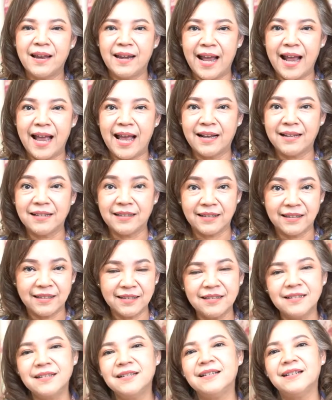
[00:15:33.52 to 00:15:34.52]
นะคะเกิด
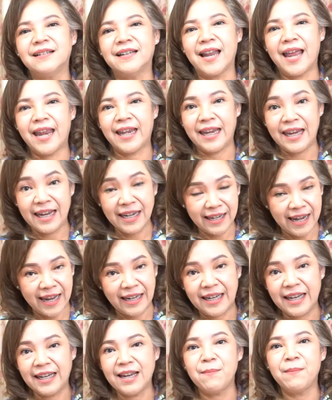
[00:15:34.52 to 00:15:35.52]
ขึ้นในที่ใน
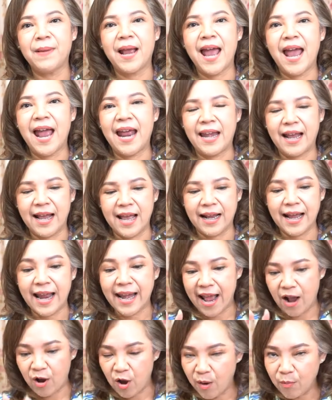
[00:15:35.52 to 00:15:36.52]
ที่ทำงานนะคะกา
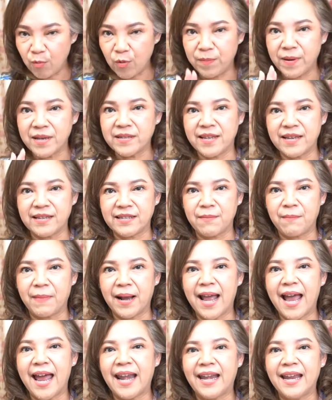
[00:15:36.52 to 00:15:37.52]
รหาข้อมูลเป็นสิ่ง
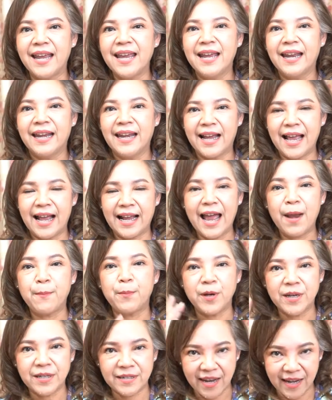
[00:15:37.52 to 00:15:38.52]
สำคัญนะคะการ
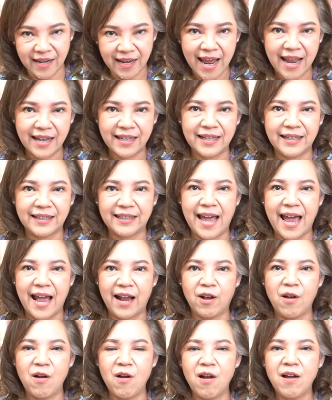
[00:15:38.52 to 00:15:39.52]
พรีเซนต์งานต่า
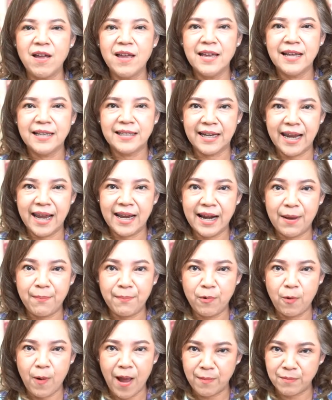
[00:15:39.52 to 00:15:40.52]
งๆก็จะได้รับ
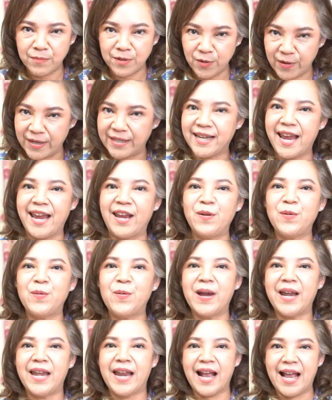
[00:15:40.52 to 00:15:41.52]
ความสนใจ
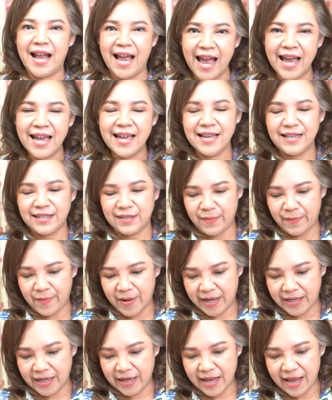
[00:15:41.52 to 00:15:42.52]
ด้วยนะคะสำหรับ
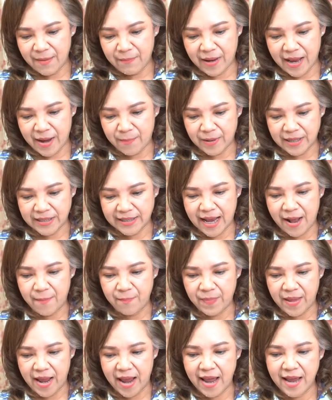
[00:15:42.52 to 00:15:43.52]
ใครที่ทำงานประ
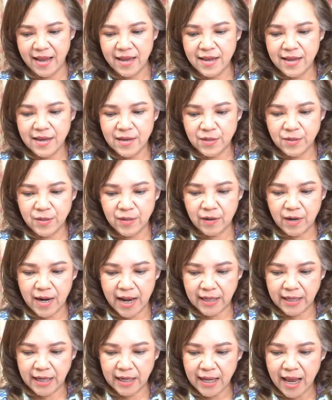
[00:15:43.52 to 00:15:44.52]
จำนะส่วนใคร
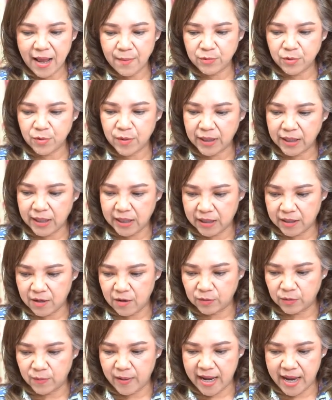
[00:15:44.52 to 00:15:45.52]
ที่ทำธุรกิจข
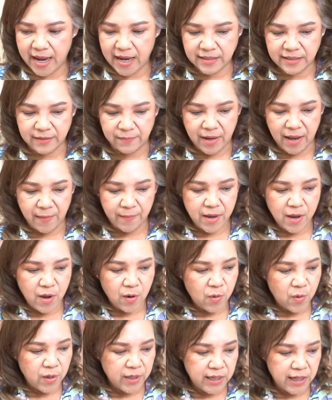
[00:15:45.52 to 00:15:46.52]
องตัวเองสำหรับ
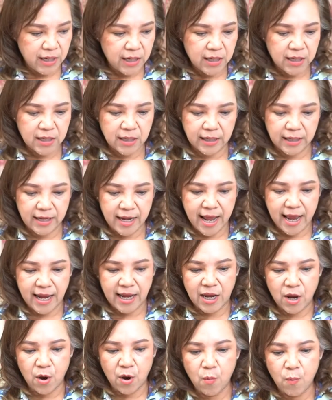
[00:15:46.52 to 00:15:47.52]
คนที่เกิดใน
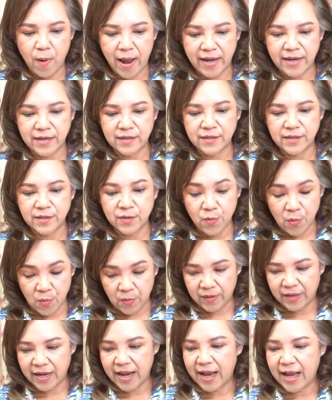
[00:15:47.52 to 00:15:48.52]
วันศุก
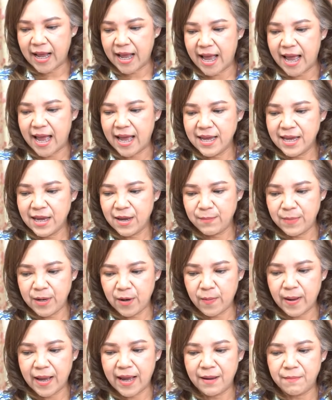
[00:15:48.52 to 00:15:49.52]
ร์นะคะมี
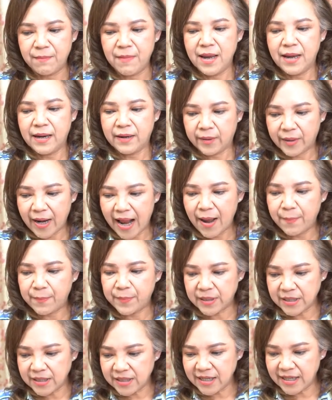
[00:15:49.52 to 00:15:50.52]
ความราบ
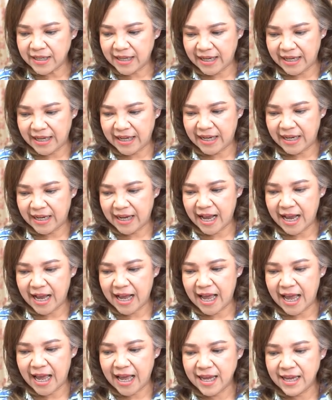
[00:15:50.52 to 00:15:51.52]
รื่นดีนะ
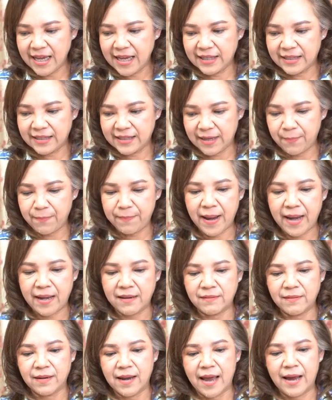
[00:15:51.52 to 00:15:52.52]
คะจะเป็น
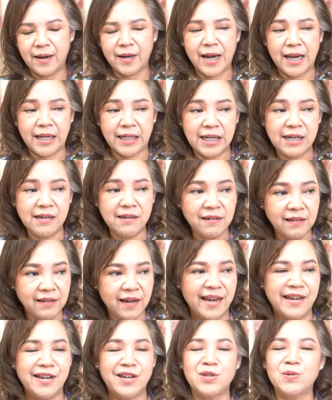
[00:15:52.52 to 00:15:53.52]
อะไรที่เห
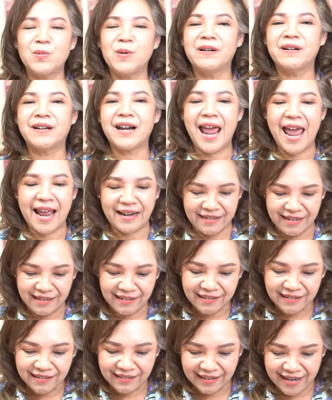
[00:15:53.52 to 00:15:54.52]
นื่อยในช่วงแรกนิ
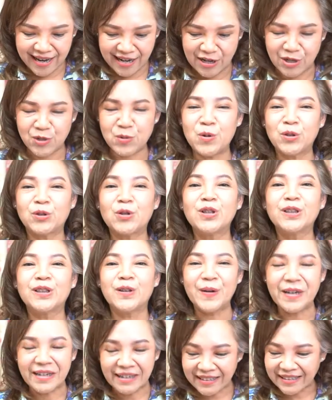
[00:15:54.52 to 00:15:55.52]
ดนึงในช่วงต้น
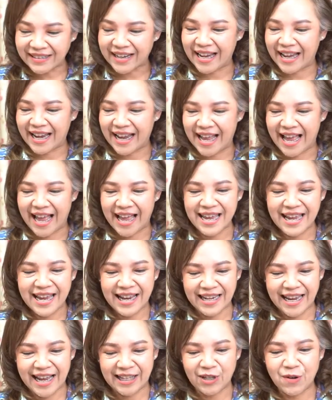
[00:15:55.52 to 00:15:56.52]
ต้นเดือนนะคะ
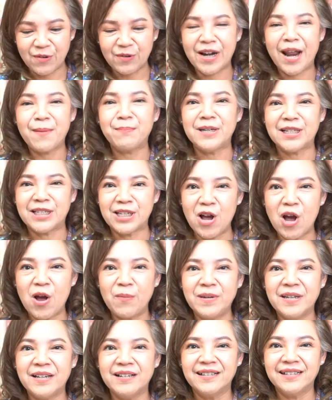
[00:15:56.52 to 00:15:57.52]
เนี่ยต้องรับผิดชอบ
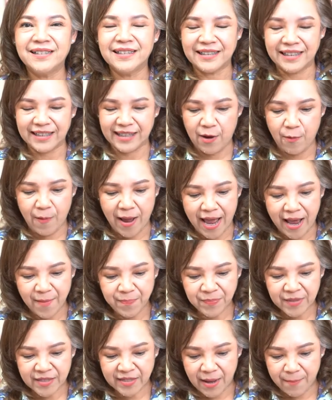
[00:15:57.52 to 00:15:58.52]
เยอะเลยแต่ว่า
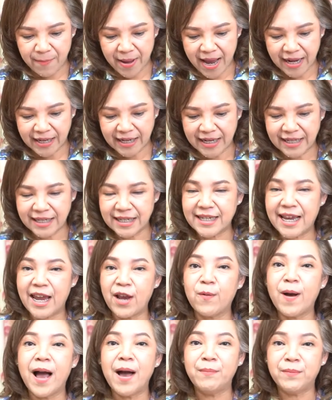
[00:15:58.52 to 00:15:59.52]
สามารถที่จะใช้
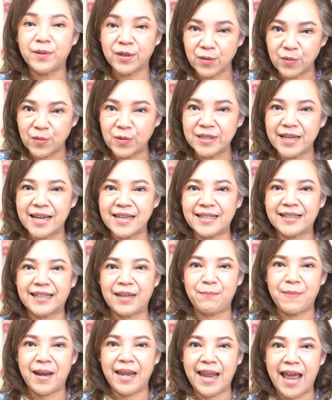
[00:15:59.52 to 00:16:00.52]
ความรู้ใช้ส
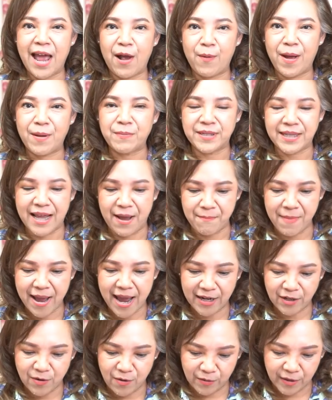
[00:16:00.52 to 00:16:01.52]
ติปัญญาความสา
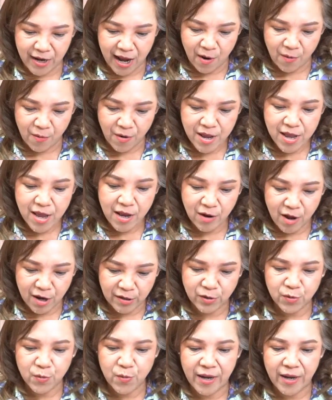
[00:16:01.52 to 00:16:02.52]
มารถของเราคอนโทร